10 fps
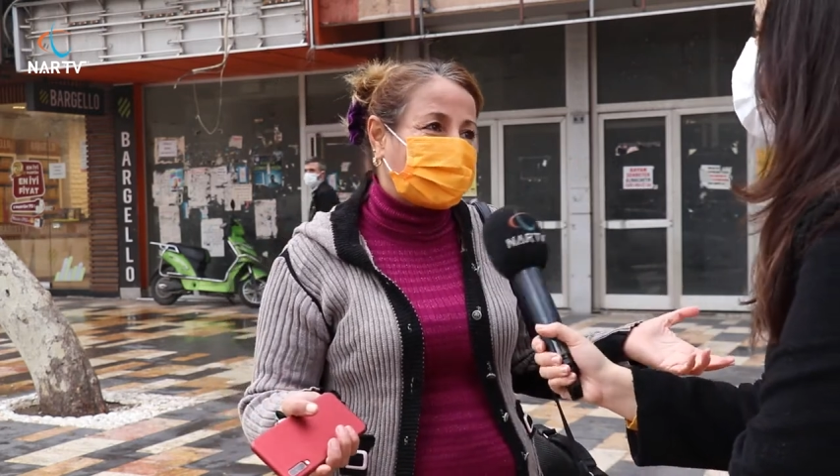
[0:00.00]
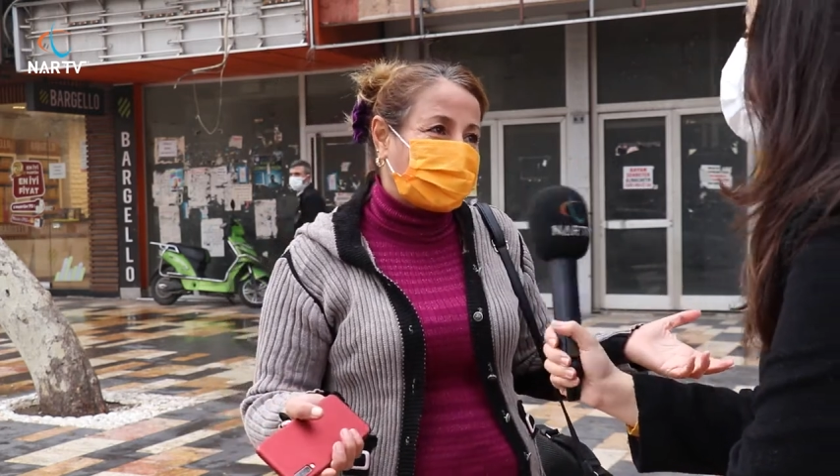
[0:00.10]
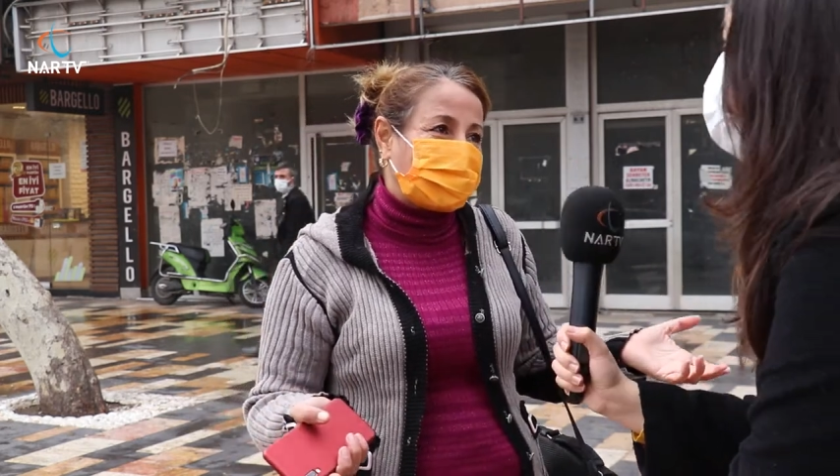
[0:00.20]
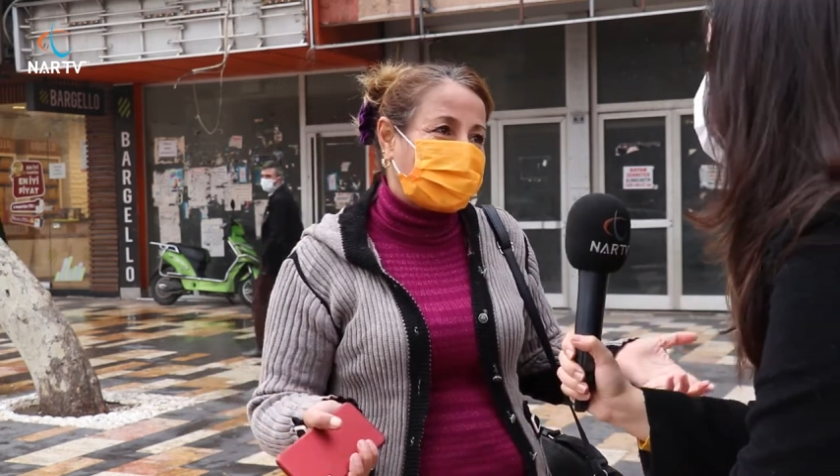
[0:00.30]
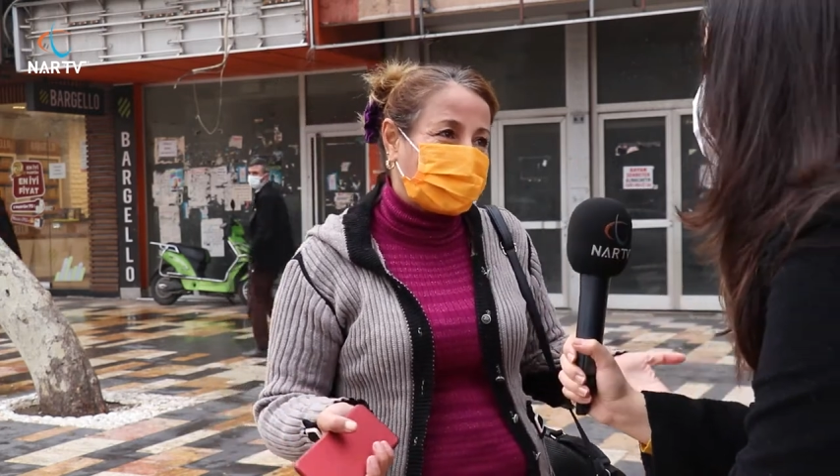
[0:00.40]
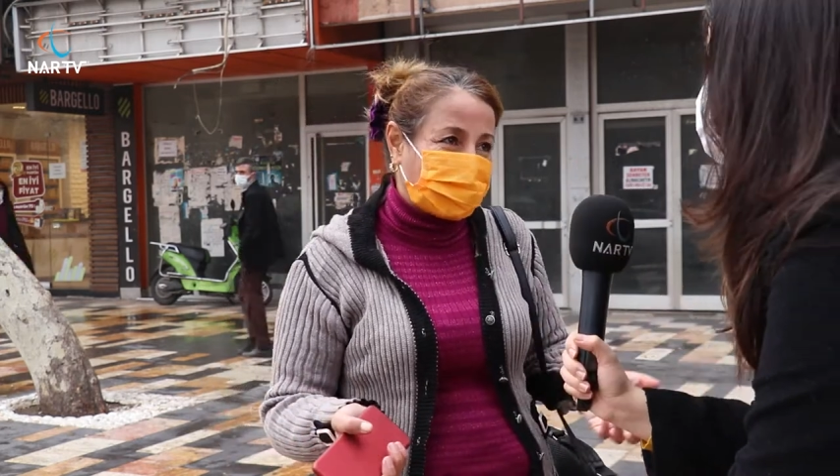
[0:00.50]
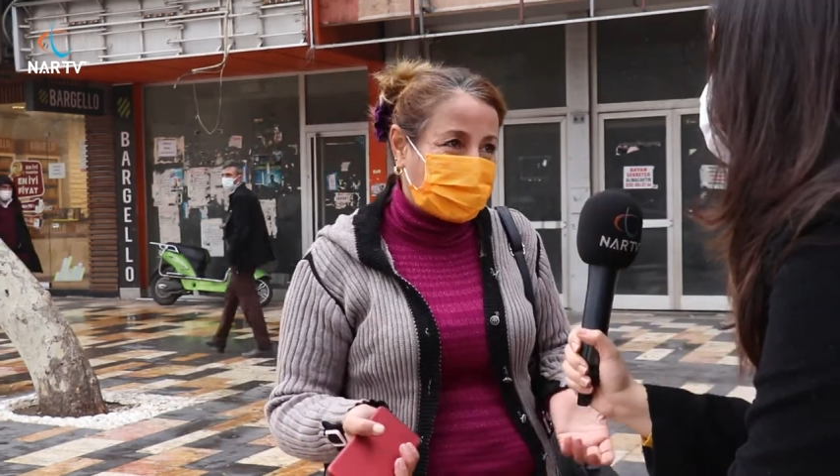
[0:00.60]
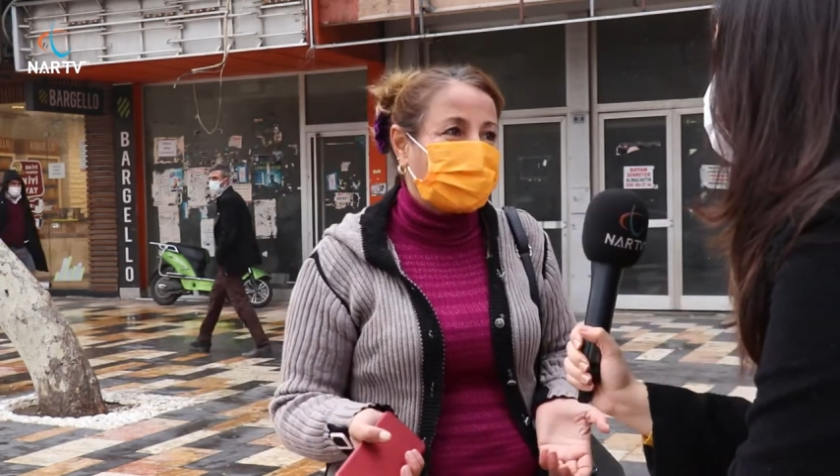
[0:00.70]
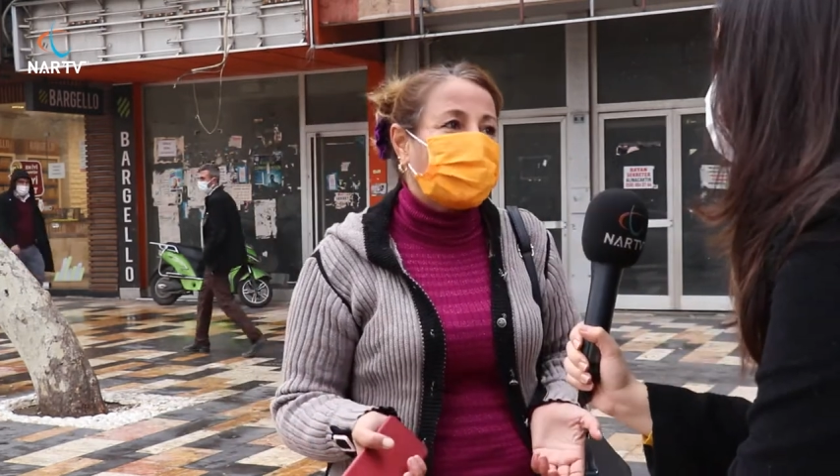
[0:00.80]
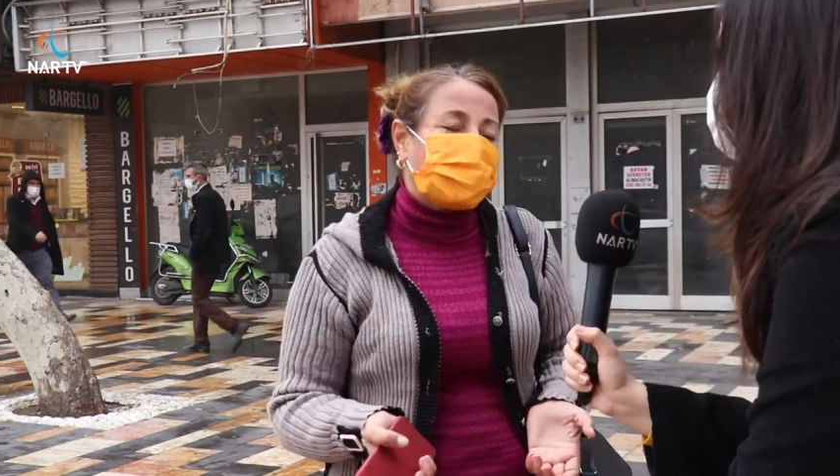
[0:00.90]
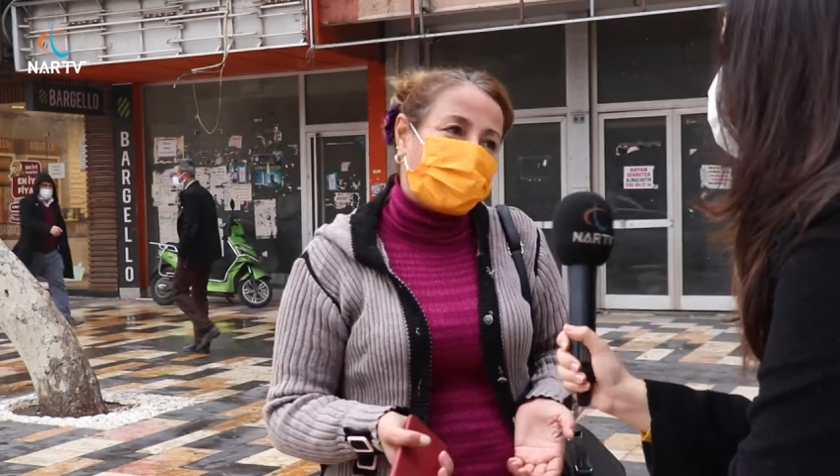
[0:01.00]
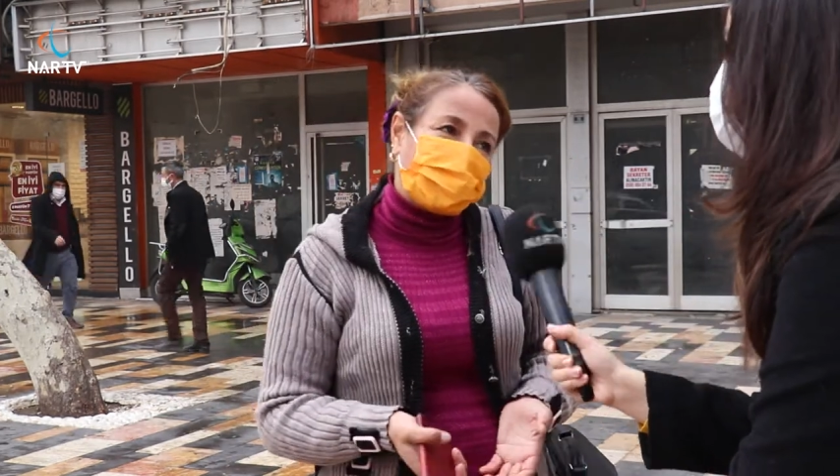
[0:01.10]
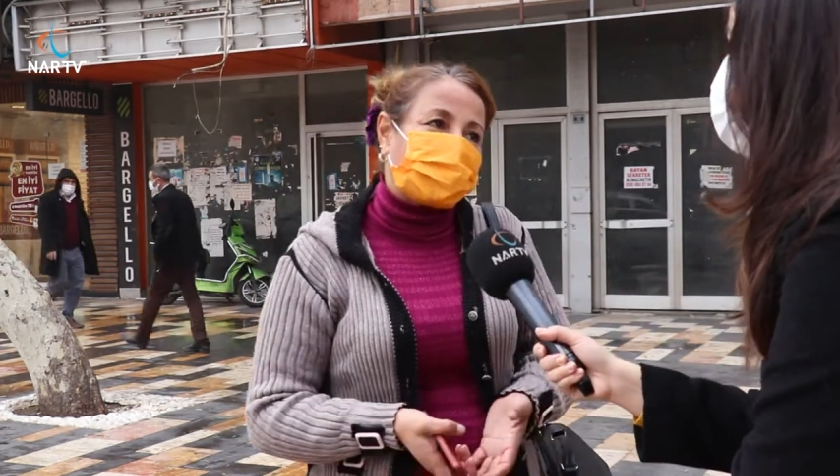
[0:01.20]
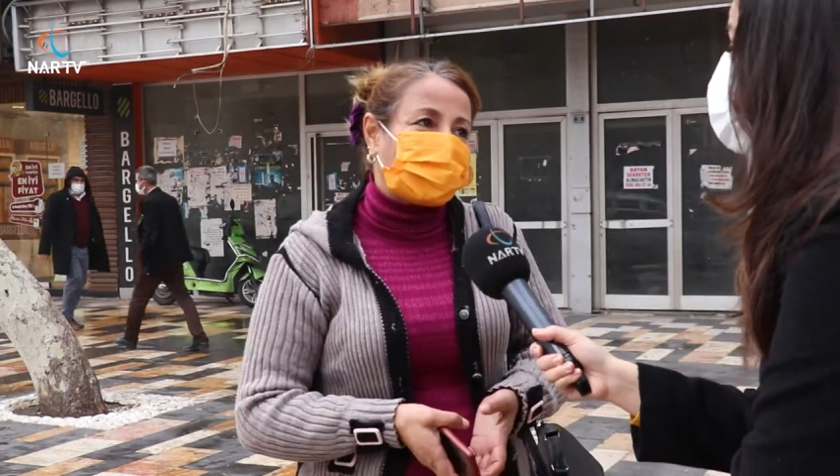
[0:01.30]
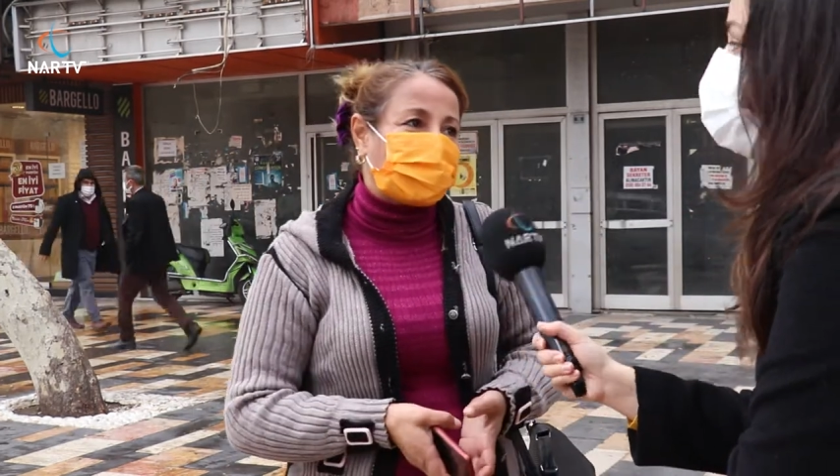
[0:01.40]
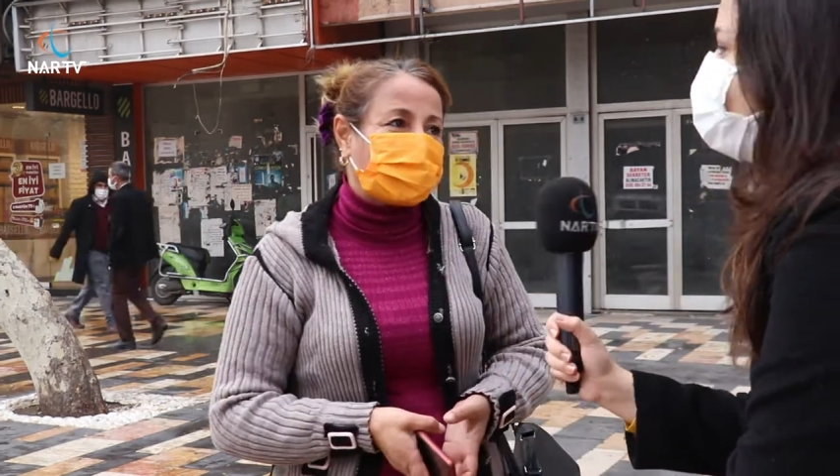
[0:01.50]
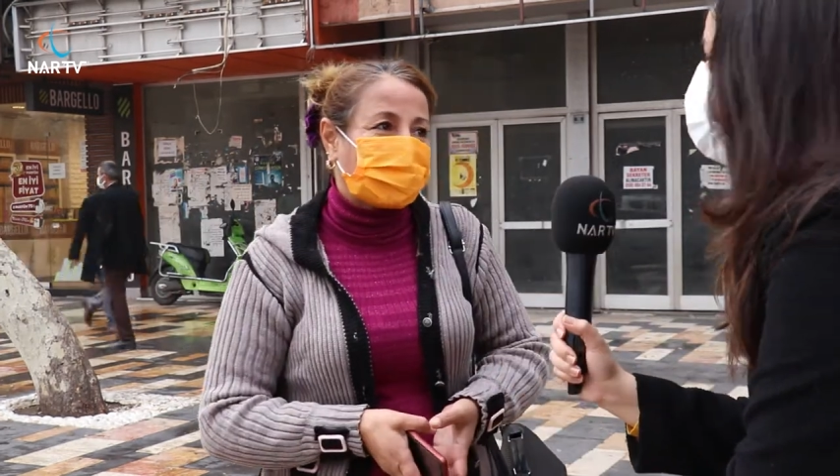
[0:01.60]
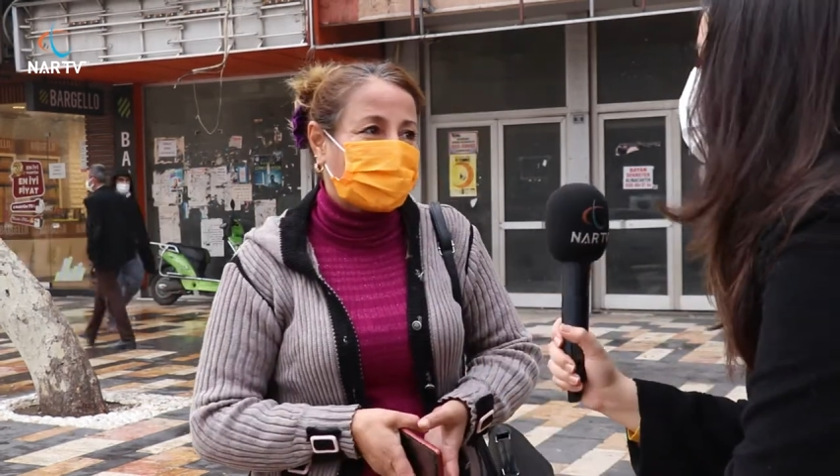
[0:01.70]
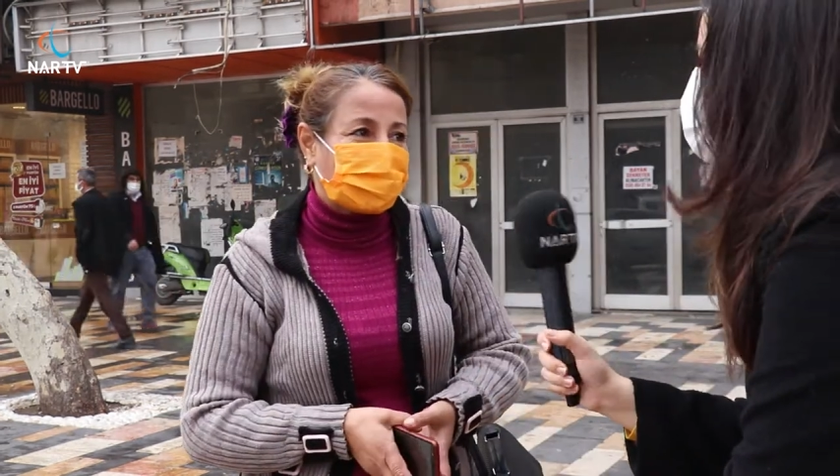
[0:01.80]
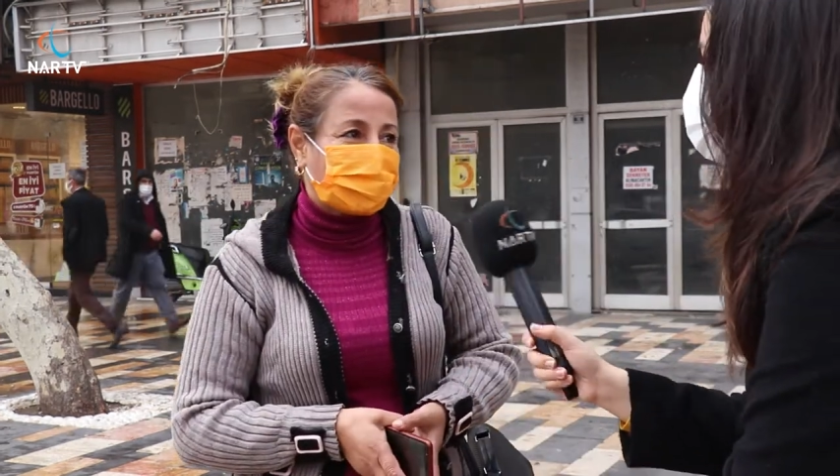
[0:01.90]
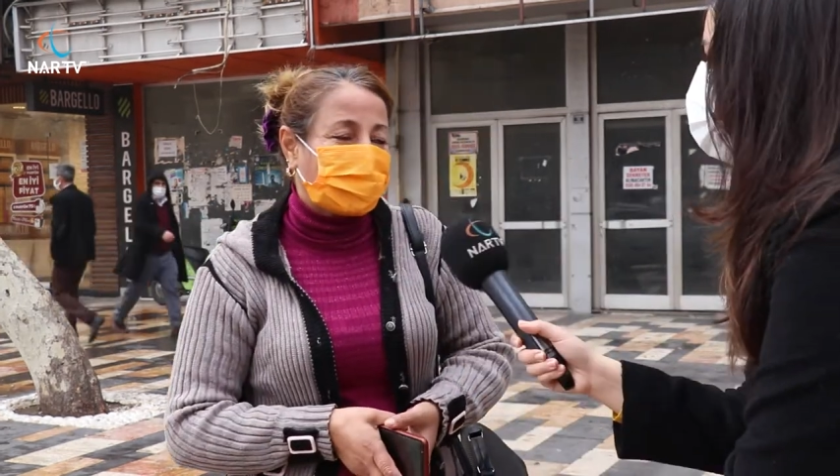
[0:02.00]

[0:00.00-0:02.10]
Erkekler mi çok aldatır? Evet. Neden?